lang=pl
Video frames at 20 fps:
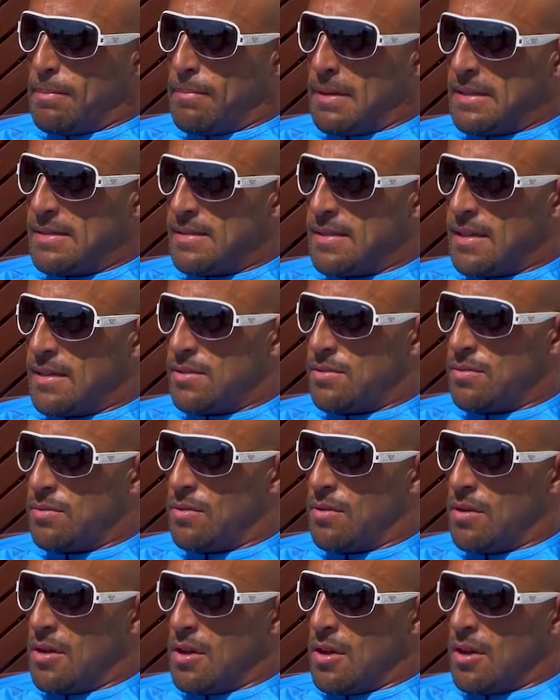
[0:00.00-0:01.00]
bez
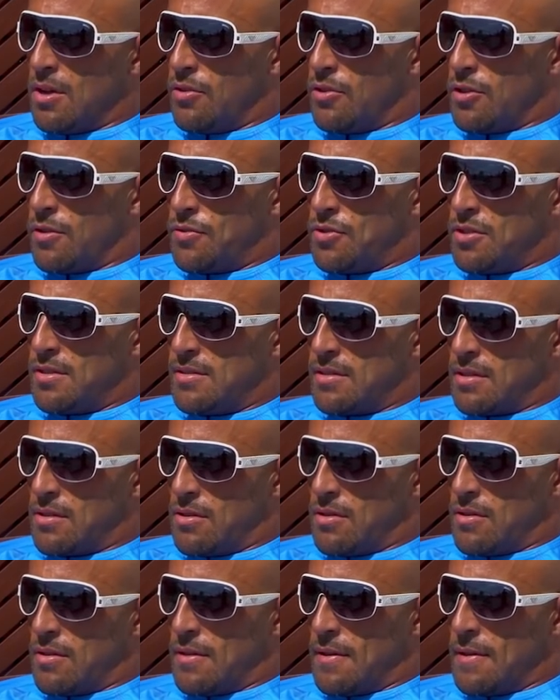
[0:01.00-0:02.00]
sensu to
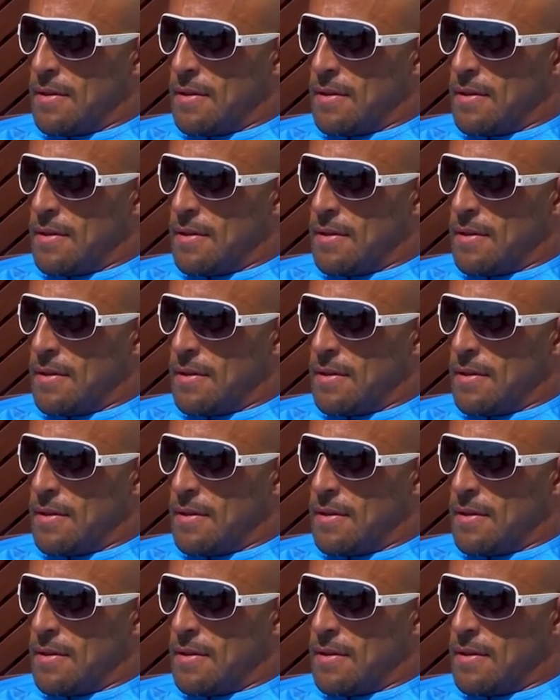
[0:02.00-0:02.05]
wszystko.